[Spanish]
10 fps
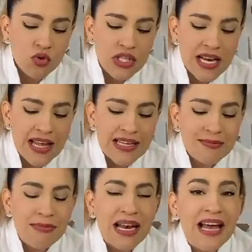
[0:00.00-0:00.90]
cucharadas
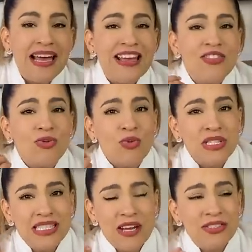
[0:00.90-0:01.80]
para
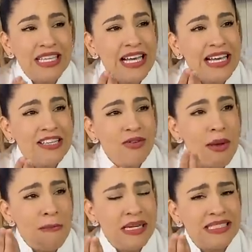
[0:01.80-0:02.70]
endulzar, o sea que quede
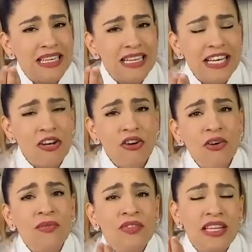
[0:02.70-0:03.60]
todavía más rico
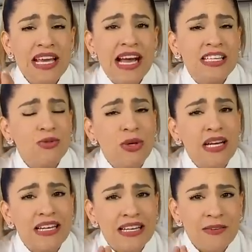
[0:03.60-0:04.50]
de
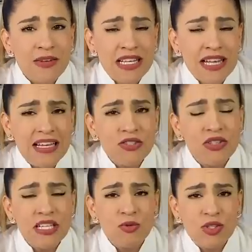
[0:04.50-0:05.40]
azúcar refinada, son
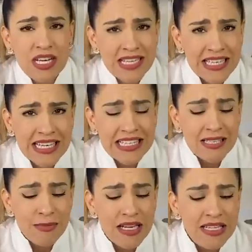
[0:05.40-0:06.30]
de las cucharadas de
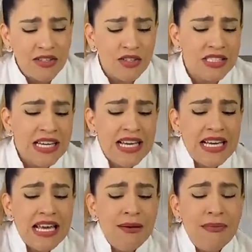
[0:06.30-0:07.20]
15 mililitros
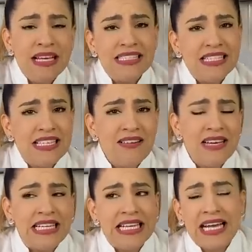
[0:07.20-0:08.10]
y mi esencia de
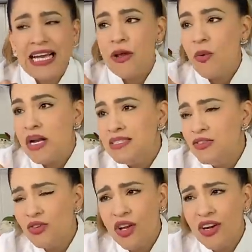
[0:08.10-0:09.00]
vainilla, que igual si
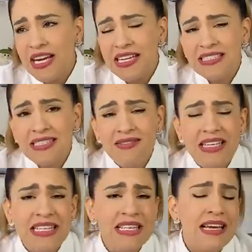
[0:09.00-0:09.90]
no quiero agregar esencia de
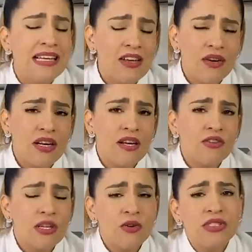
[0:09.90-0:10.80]
vainilla y quiero agregar
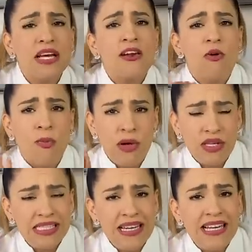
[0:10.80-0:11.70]
otra cosa, lo puedo
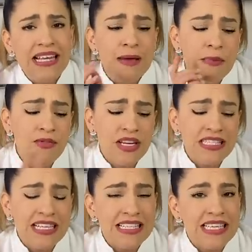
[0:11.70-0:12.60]
hacer y de
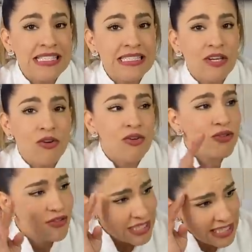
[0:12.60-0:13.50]
preferencia que sea sin
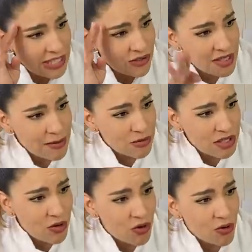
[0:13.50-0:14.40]
color, o sea aquí no teníamos
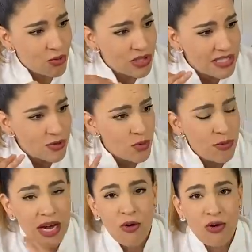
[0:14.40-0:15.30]
sin color, una
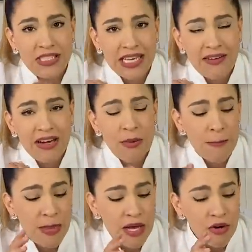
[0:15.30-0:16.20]
disculpa, hoy se acabaron,
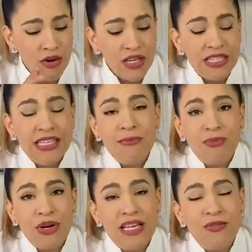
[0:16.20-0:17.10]
pero
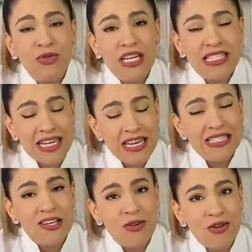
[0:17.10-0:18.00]
pueden utilizarla de
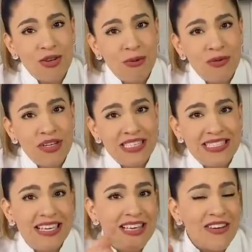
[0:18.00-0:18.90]
sin color de
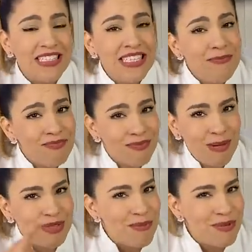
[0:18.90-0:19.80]
preferencia. Y ahora sí,
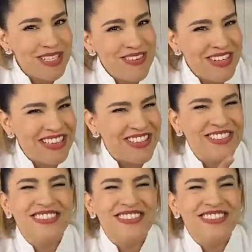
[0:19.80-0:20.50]
vamos al procedimiento.